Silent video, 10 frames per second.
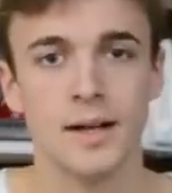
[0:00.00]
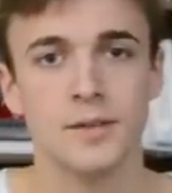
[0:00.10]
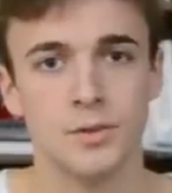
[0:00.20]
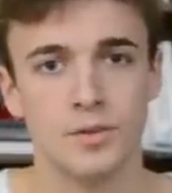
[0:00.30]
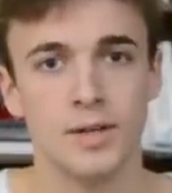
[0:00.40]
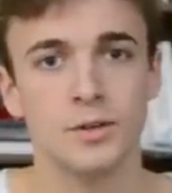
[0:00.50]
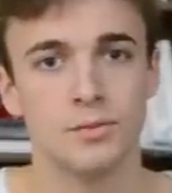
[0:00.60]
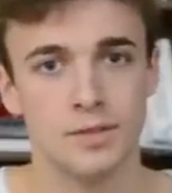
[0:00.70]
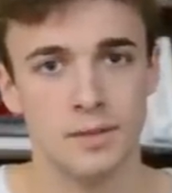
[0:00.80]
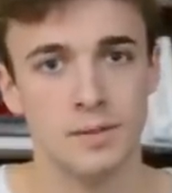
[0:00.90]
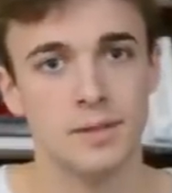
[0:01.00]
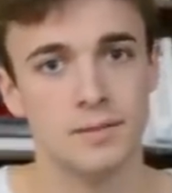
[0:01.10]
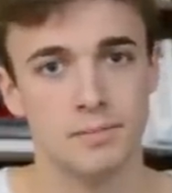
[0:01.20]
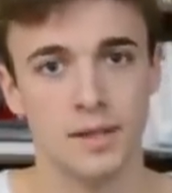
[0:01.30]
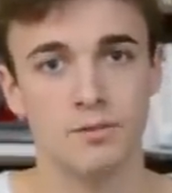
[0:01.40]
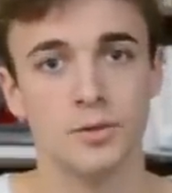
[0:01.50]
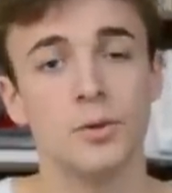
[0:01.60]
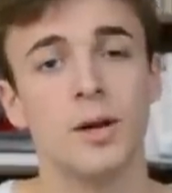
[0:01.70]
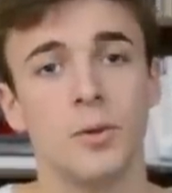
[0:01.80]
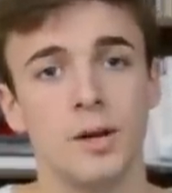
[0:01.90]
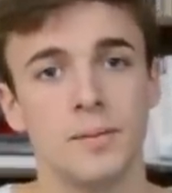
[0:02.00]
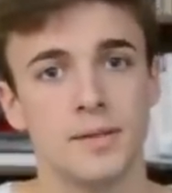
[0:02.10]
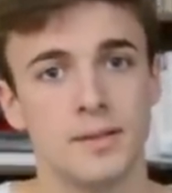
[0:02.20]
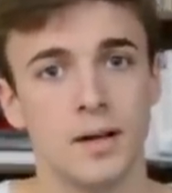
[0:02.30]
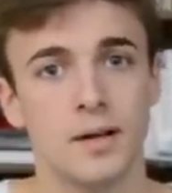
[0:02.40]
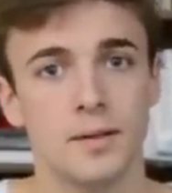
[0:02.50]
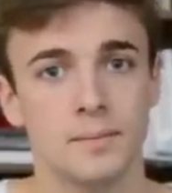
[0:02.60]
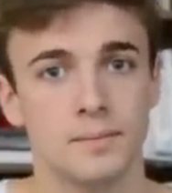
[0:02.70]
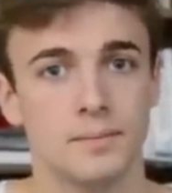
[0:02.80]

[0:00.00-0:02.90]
il son valet, trouve sa limite. Il invoque Dieu à la morale, mais ça sert à rien.